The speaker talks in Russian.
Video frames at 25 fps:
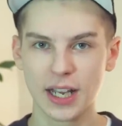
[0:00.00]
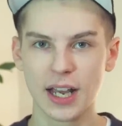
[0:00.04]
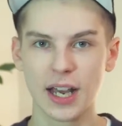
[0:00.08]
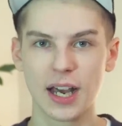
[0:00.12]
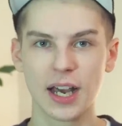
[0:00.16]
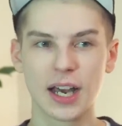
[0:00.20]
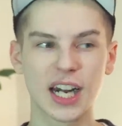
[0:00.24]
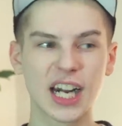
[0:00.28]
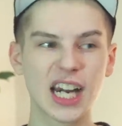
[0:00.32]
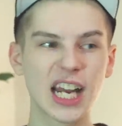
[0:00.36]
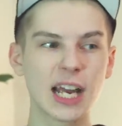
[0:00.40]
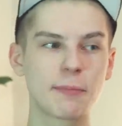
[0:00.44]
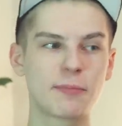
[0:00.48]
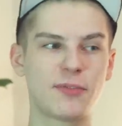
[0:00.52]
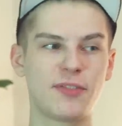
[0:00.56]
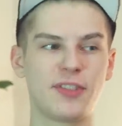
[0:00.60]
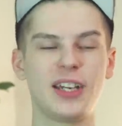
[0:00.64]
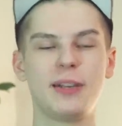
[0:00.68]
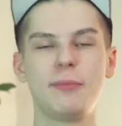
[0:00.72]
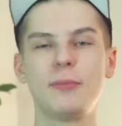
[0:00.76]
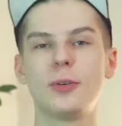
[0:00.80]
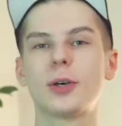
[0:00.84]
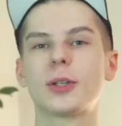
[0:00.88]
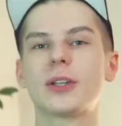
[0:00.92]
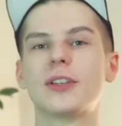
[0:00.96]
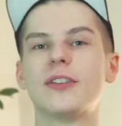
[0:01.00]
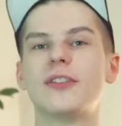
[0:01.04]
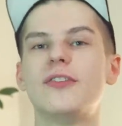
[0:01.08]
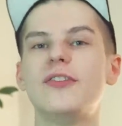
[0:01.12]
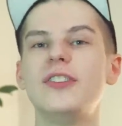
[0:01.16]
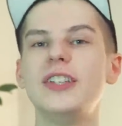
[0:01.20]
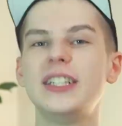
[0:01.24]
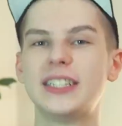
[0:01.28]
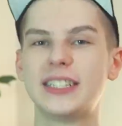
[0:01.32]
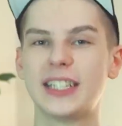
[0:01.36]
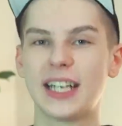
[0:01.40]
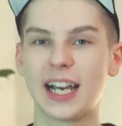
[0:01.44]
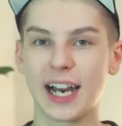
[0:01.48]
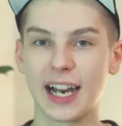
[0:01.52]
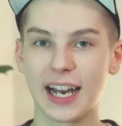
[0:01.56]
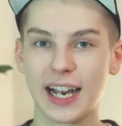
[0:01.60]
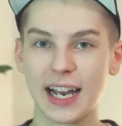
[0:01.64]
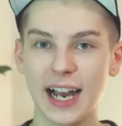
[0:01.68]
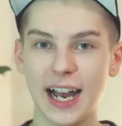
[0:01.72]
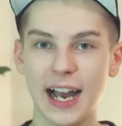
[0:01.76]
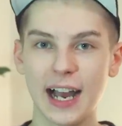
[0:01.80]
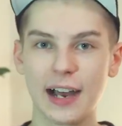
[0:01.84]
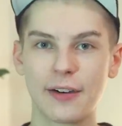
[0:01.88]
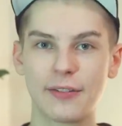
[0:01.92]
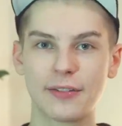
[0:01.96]
Рэп времен Вити
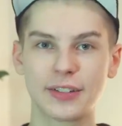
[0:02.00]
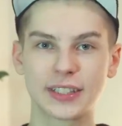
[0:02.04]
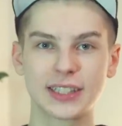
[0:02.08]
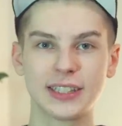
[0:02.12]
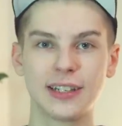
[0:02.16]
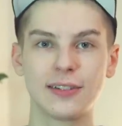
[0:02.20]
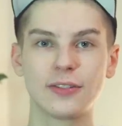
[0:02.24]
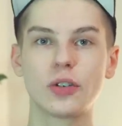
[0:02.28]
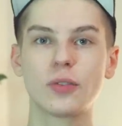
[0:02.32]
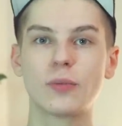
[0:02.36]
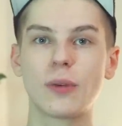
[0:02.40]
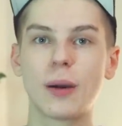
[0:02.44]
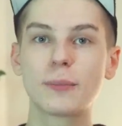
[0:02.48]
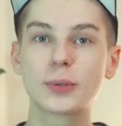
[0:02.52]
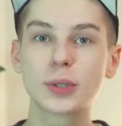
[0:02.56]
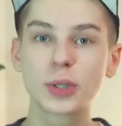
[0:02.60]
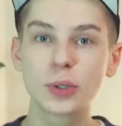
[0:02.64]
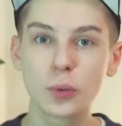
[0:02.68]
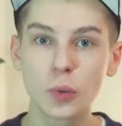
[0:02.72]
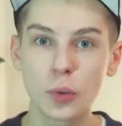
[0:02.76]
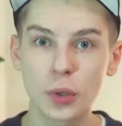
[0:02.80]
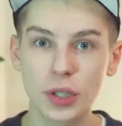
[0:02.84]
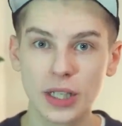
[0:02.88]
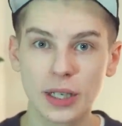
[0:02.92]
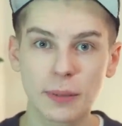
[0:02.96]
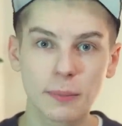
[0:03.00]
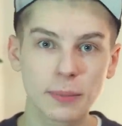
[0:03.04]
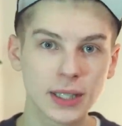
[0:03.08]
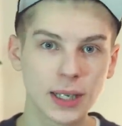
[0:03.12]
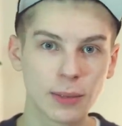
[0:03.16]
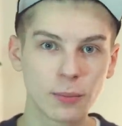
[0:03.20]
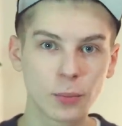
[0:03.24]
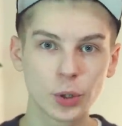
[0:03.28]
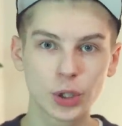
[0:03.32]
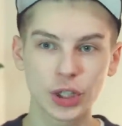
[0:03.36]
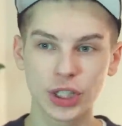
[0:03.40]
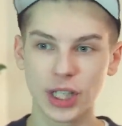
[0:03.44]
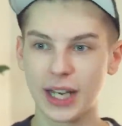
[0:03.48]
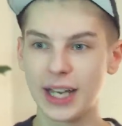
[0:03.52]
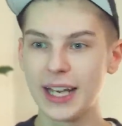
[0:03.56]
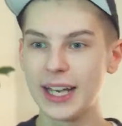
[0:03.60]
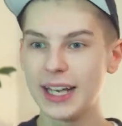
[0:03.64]
Ака в основном абсурдный, потому что